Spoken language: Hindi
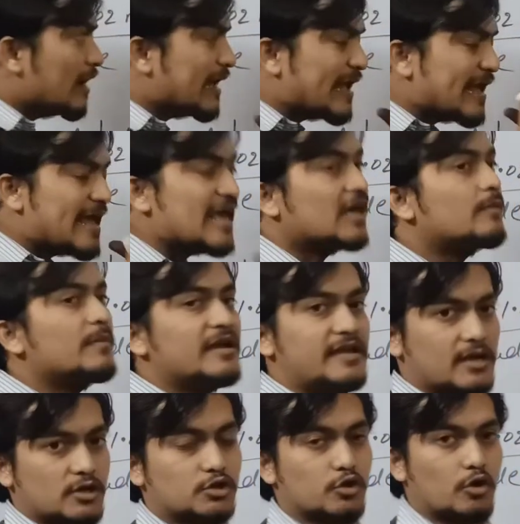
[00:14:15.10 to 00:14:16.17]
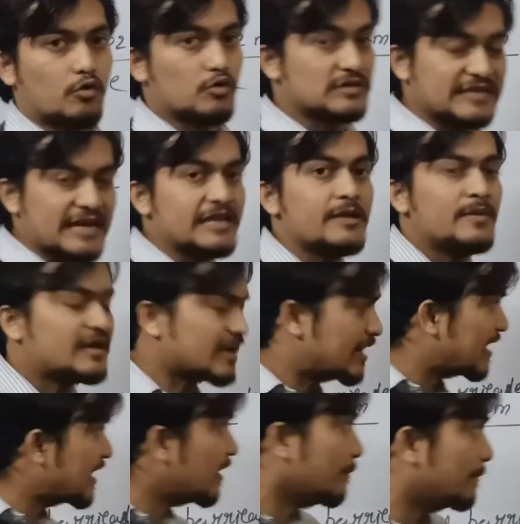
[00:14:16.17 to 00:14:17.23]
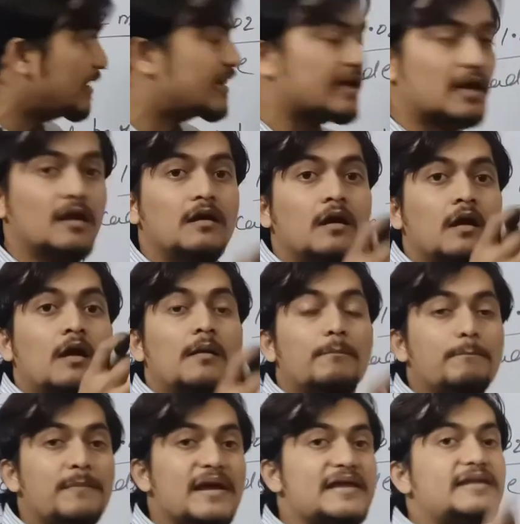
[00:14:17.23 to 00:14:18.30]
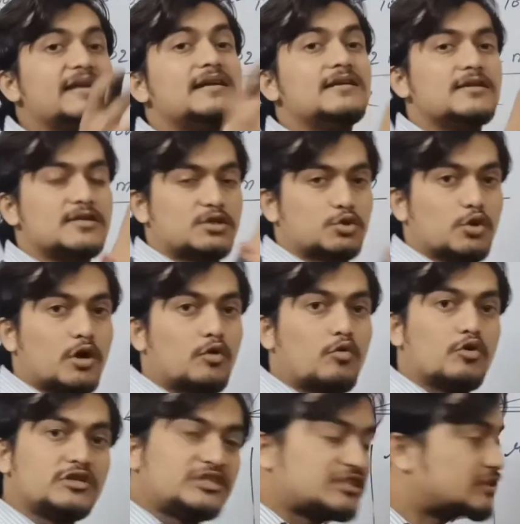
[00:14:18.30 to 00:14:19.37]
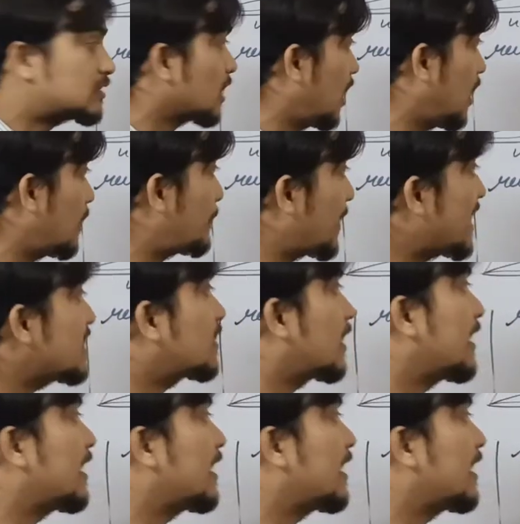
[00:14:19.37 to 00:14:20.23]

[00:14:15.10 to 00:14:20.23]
वो एक मीटर स्क्वायर को सेंटीमीटर नहीं है मीटर है मीटर स्क्वायर को पेंट